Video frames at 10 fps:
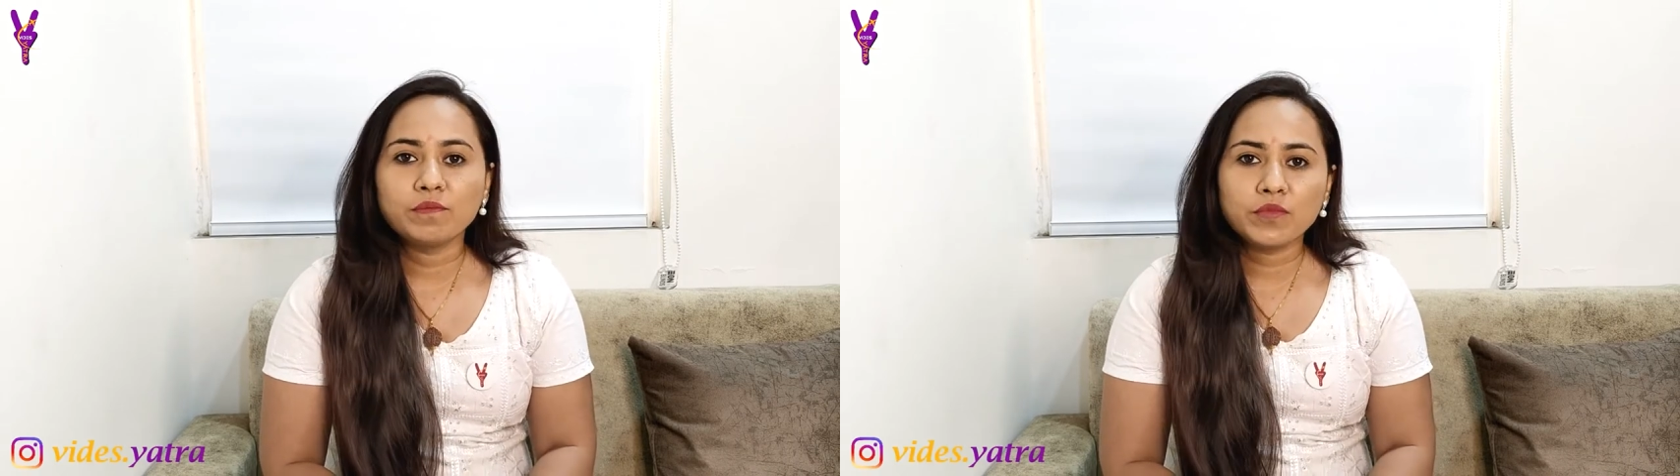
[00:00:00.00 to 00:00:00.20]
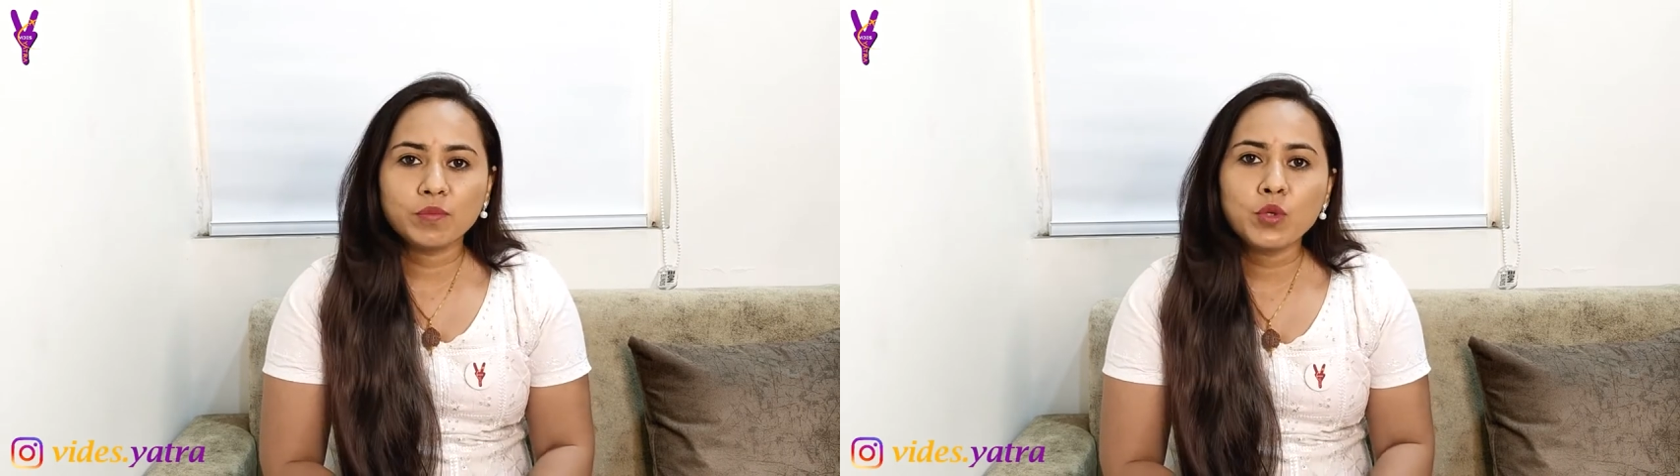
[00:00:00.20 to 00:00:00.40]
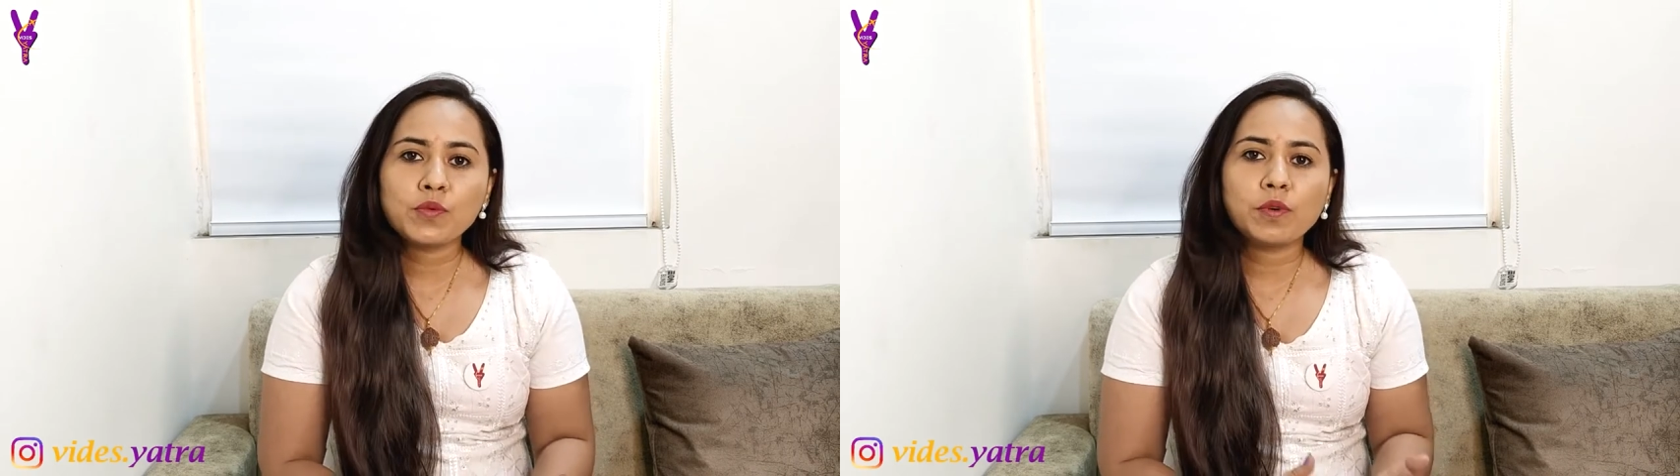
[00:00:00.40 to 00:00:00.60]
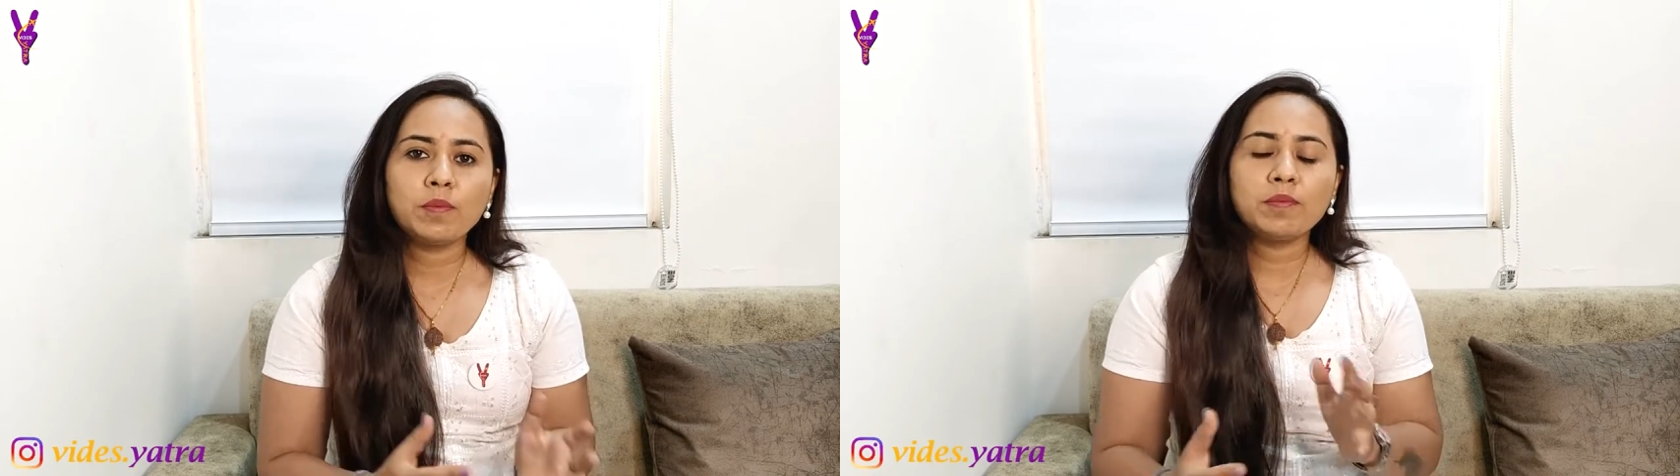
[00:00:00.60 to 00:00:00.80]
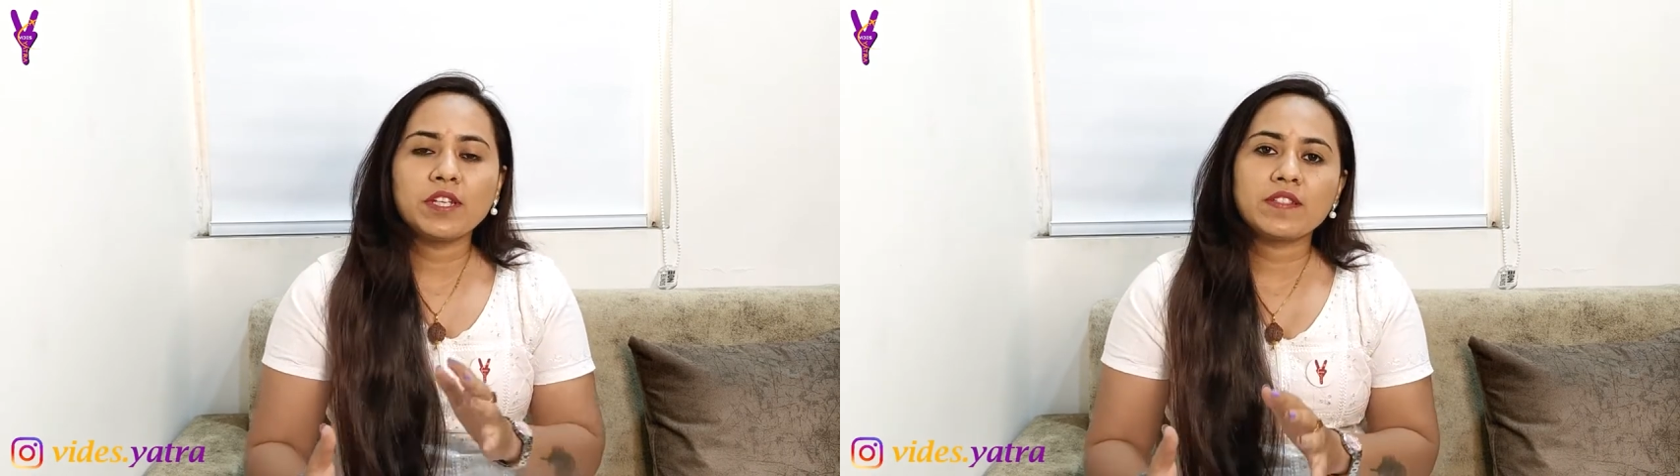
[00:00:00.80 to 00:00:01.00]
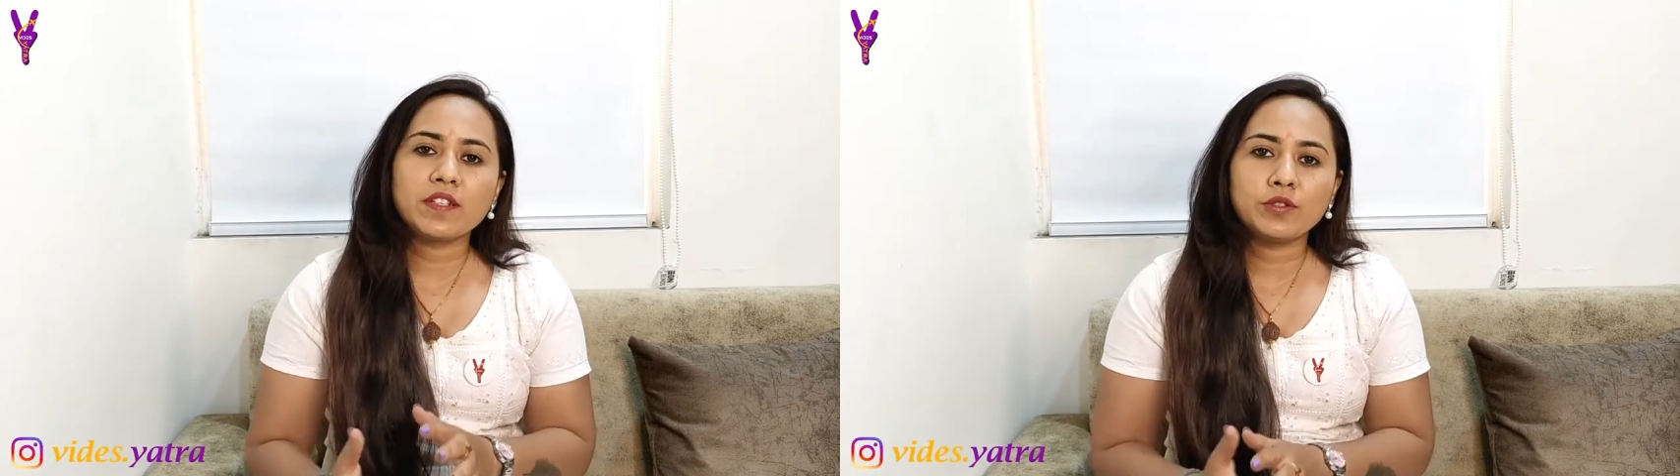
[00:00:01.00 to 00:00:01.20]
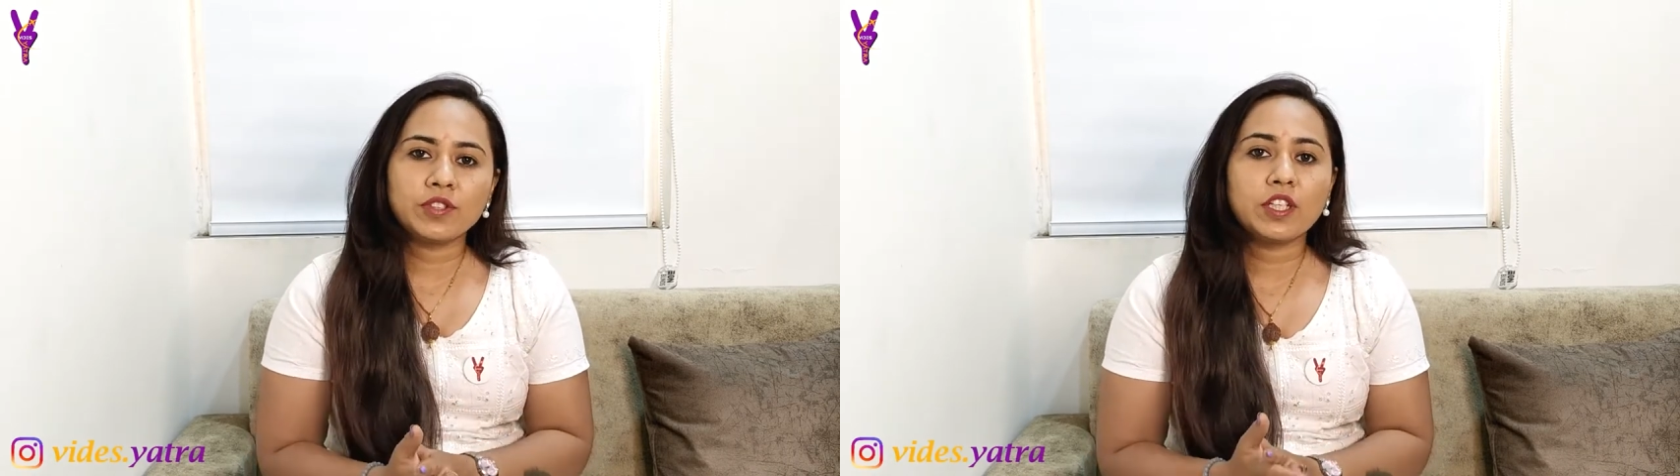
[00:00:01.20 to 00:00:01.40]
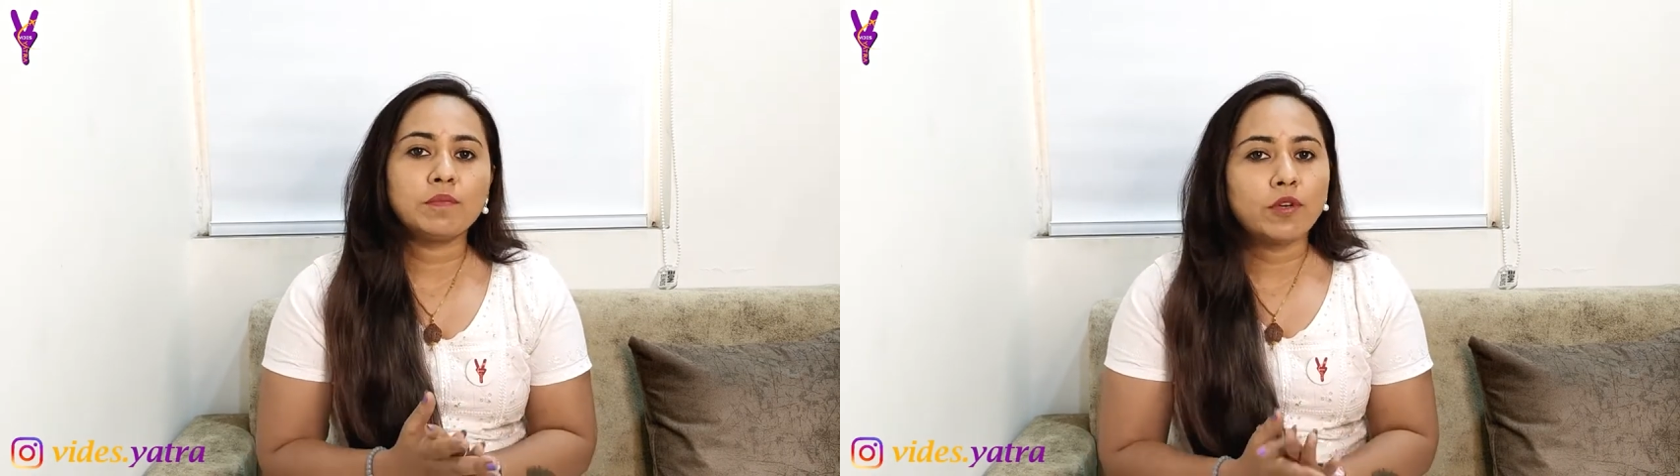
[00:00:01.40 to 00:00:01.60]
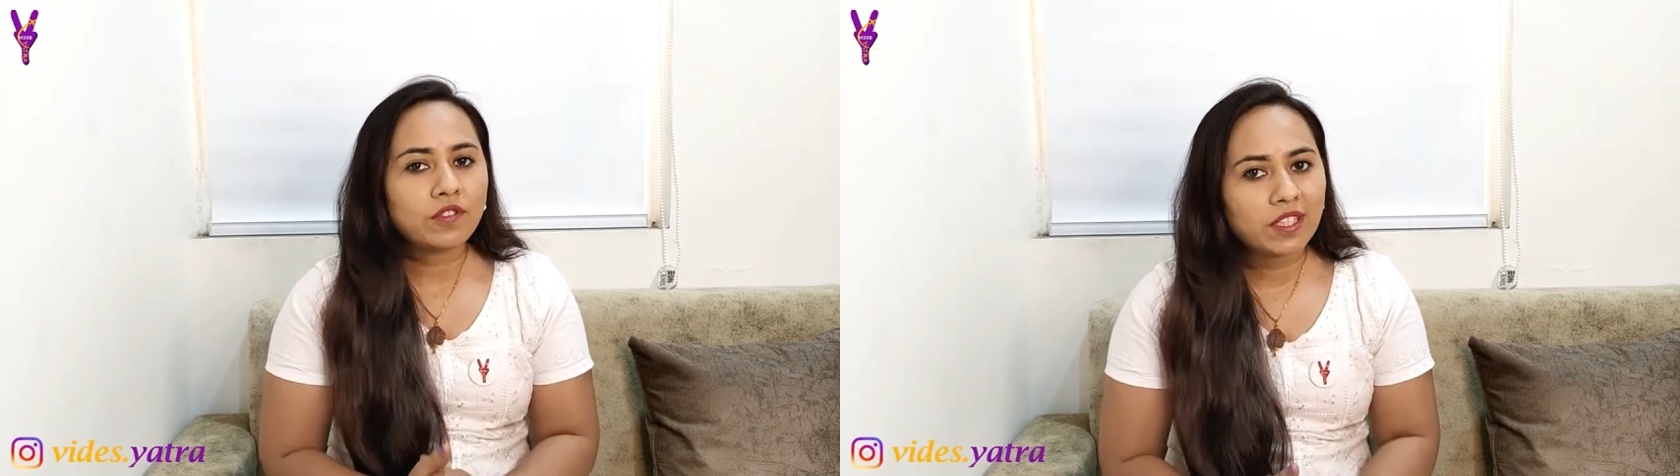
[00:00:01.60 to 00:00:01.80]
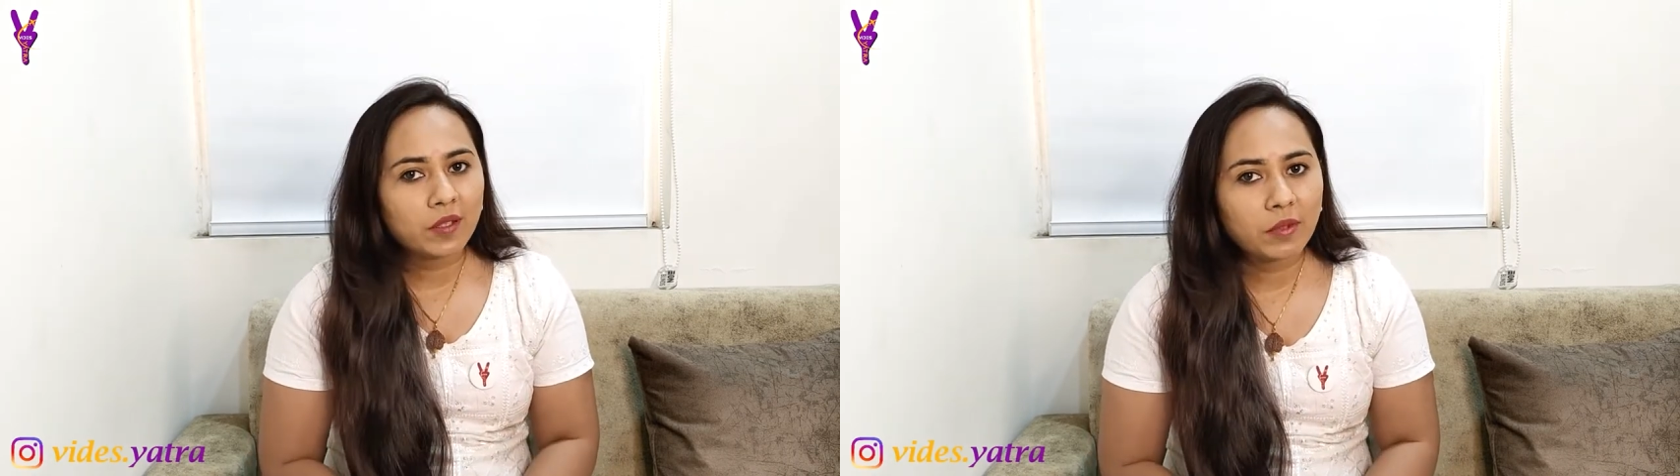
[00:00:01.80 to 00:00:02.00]
मोस्ट प्रॉबेबली ऐसा होता है कि
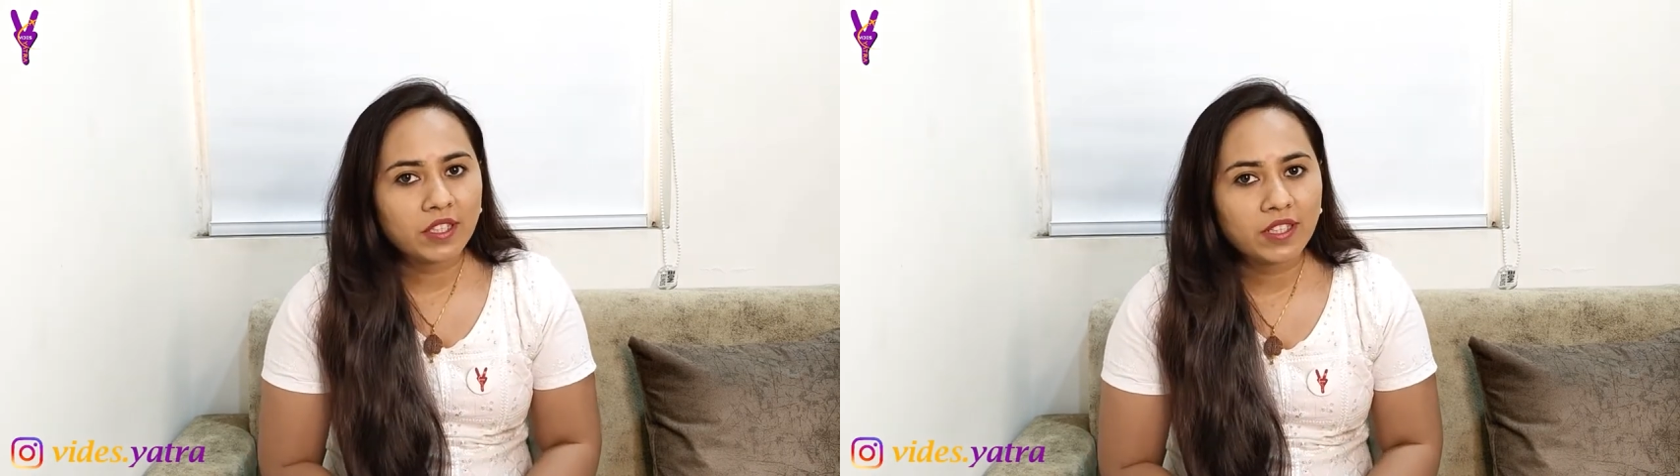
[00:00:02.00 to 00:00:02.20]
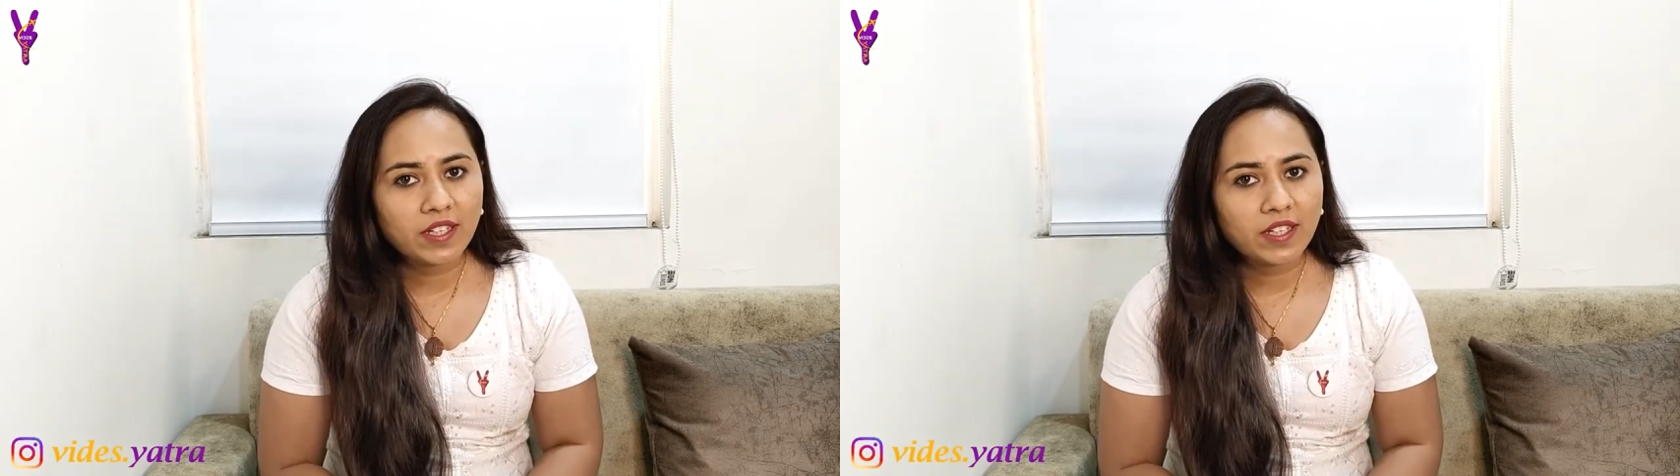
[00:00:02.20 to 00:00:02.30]
बहुत सारे मिडिल